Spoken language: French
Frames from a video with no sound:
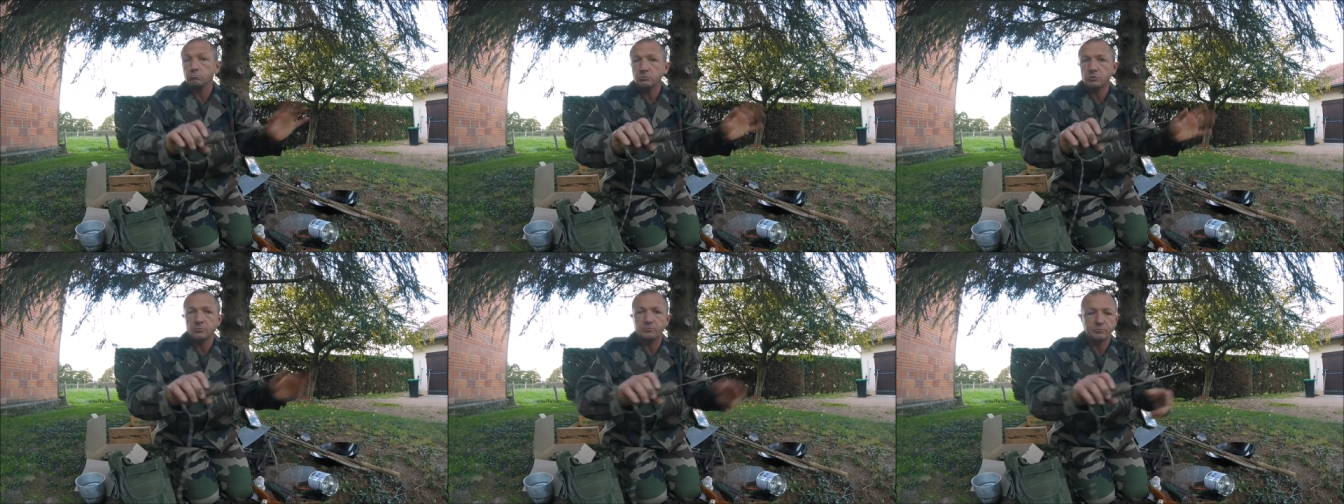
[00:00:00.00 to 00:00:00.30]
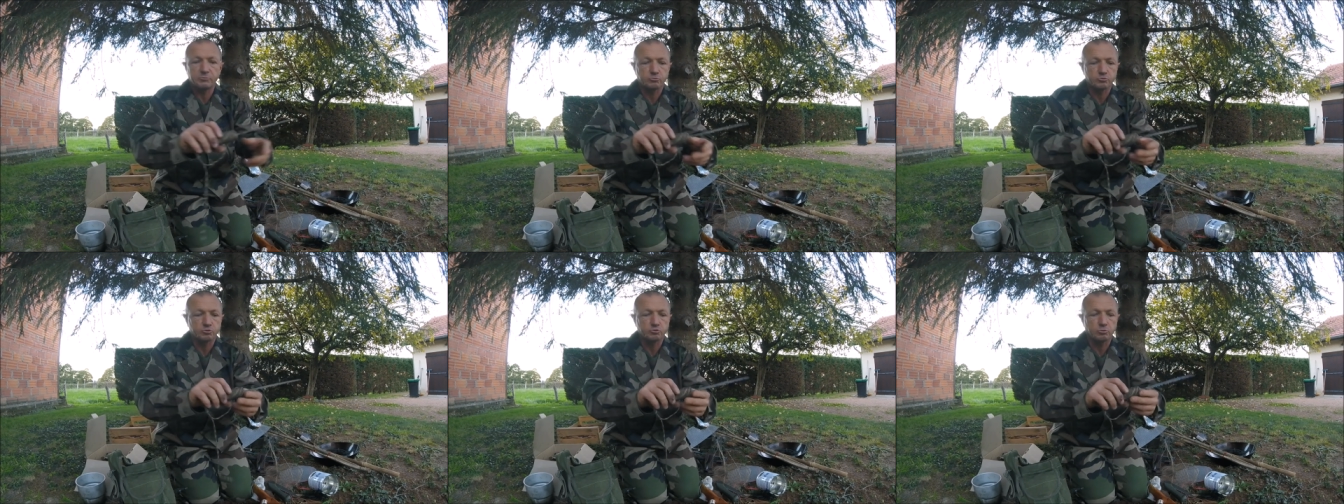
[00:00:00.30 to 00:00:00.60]
Ça
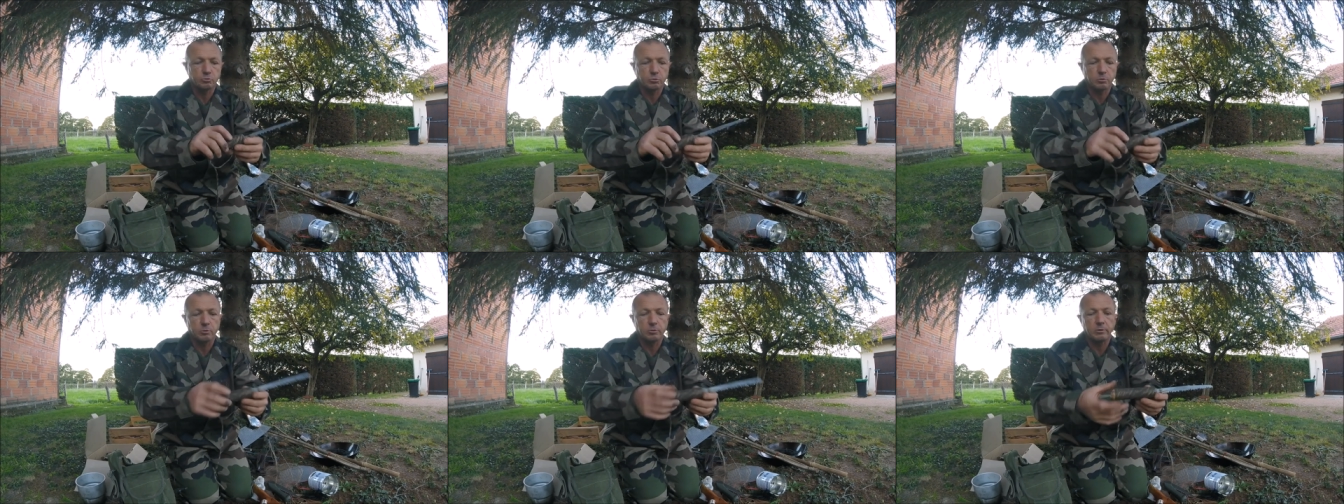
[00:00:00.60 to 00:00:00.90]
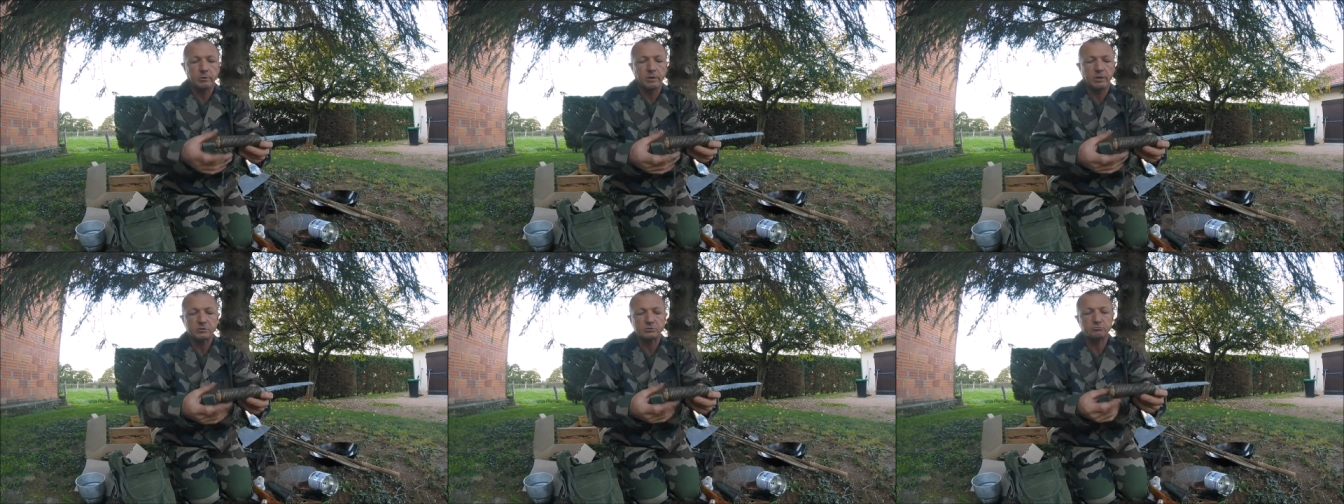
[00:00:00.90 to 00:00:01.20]
peut toujours,
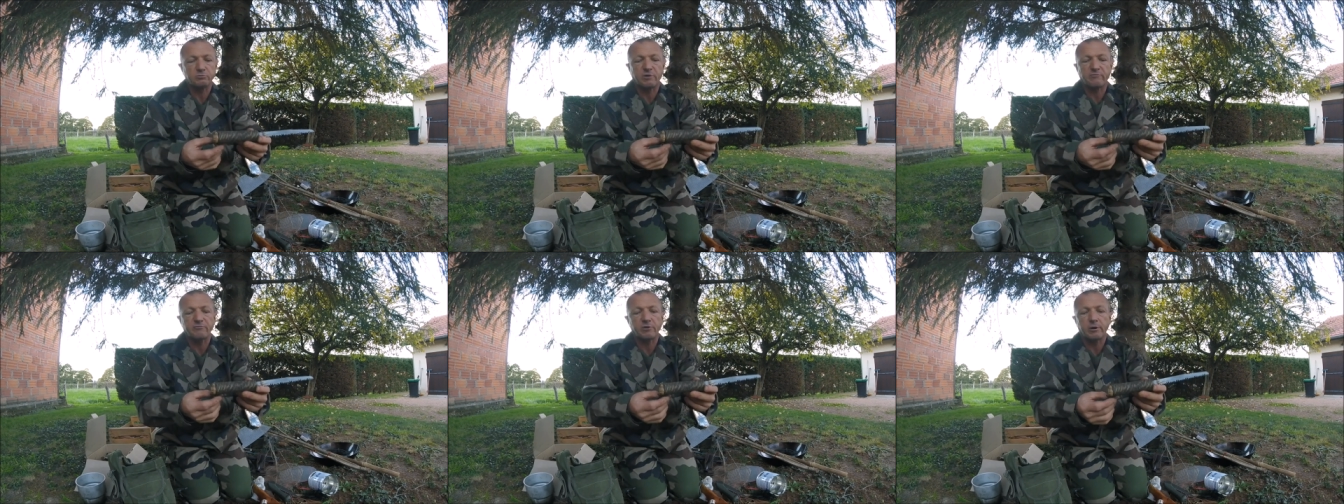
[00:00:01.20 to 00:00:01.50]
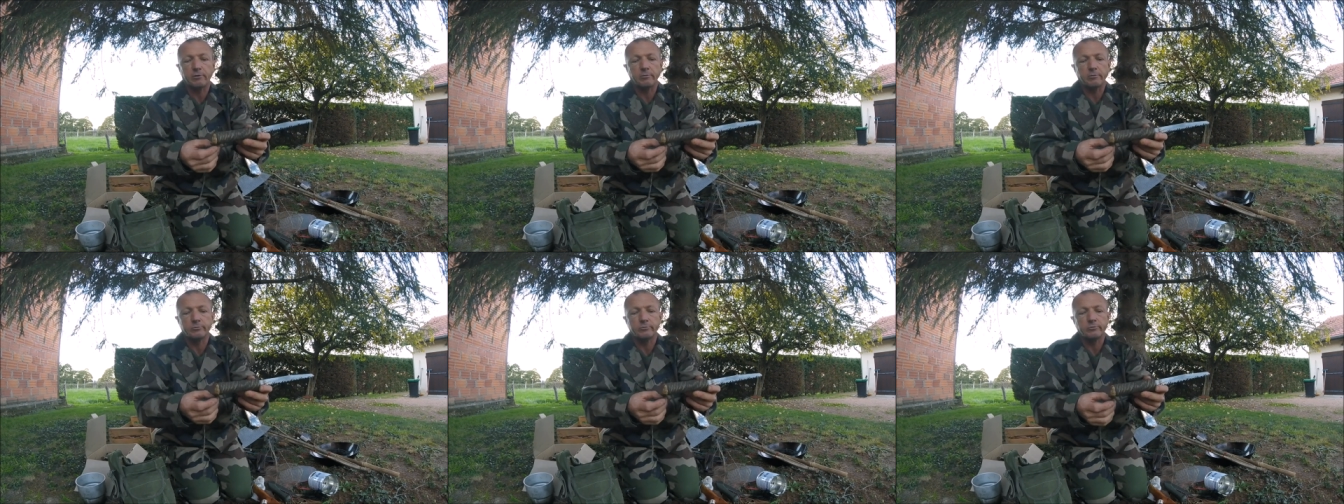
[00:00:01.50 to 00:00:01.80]
là je dois
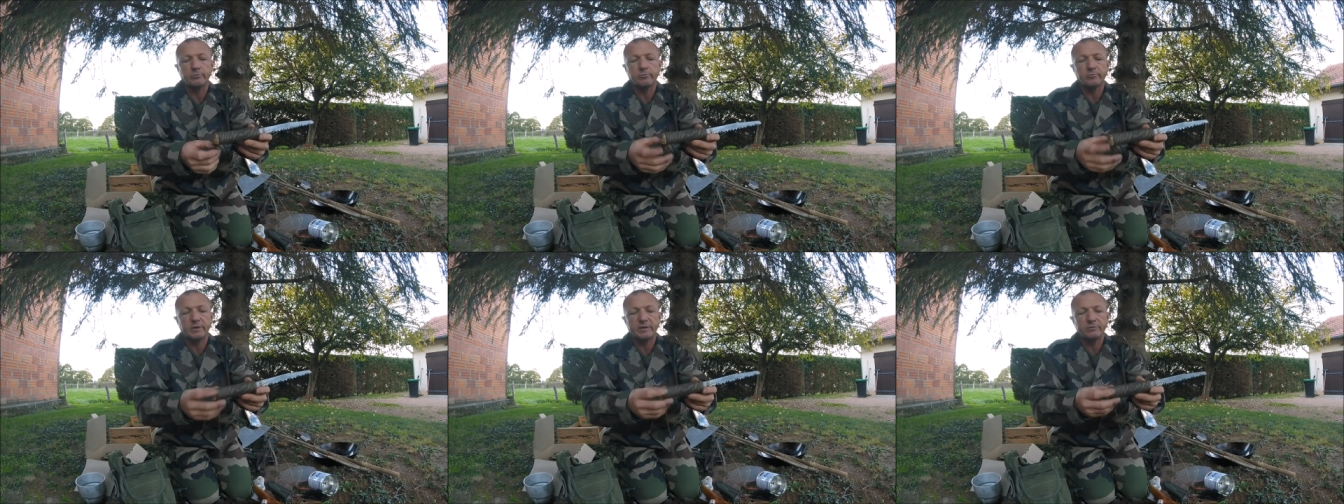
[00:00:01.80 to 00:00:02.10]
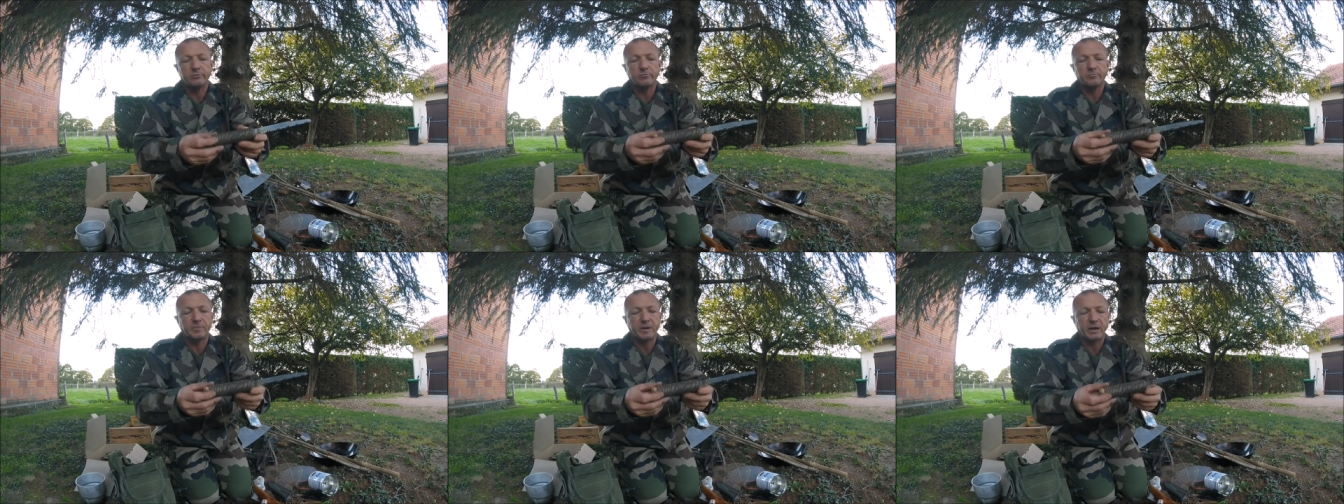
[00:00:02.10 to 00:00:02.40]
avoir 2
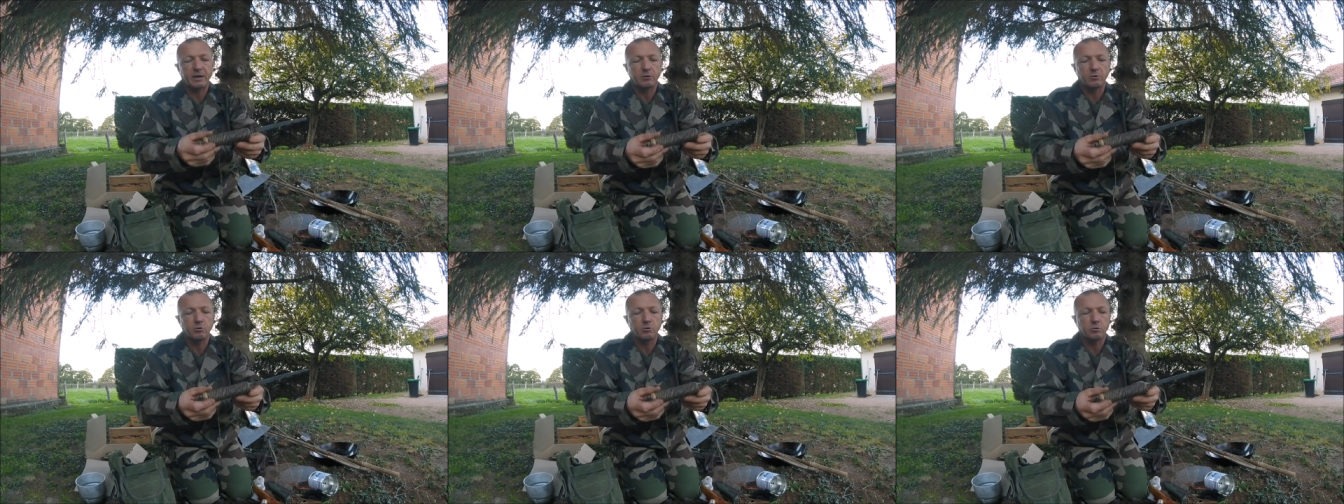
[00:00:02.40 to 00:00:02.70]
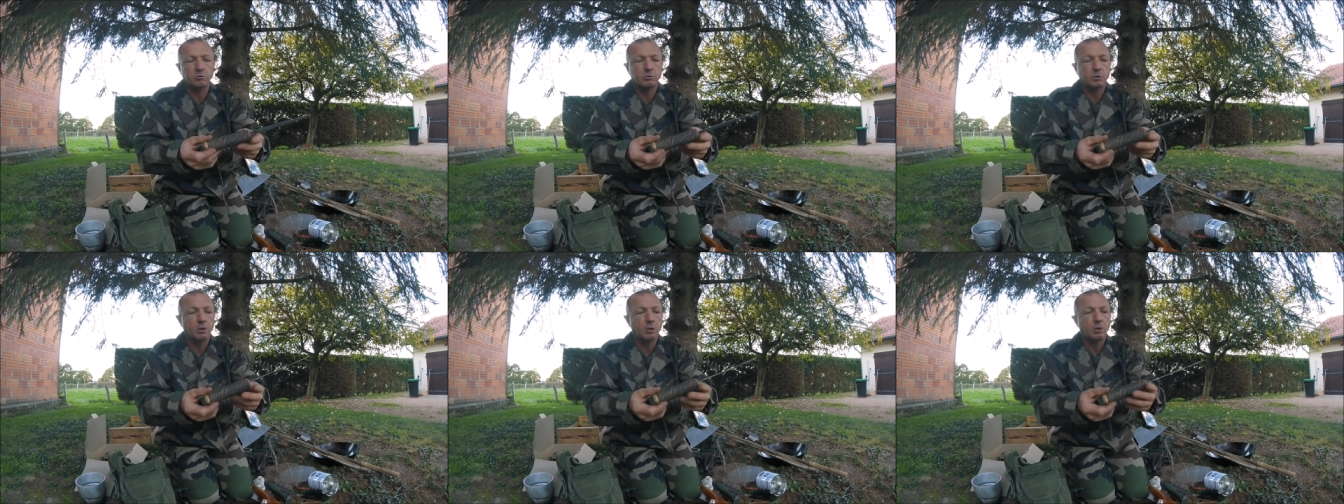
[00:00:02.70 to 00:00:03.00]
mètres de
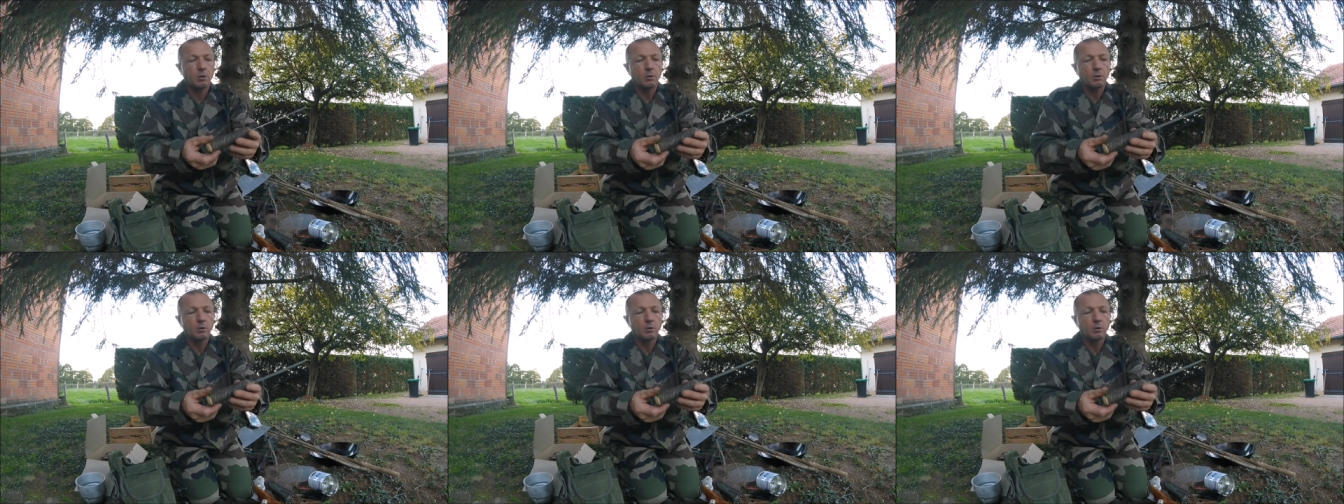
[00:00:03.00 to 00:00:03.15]
paracorde.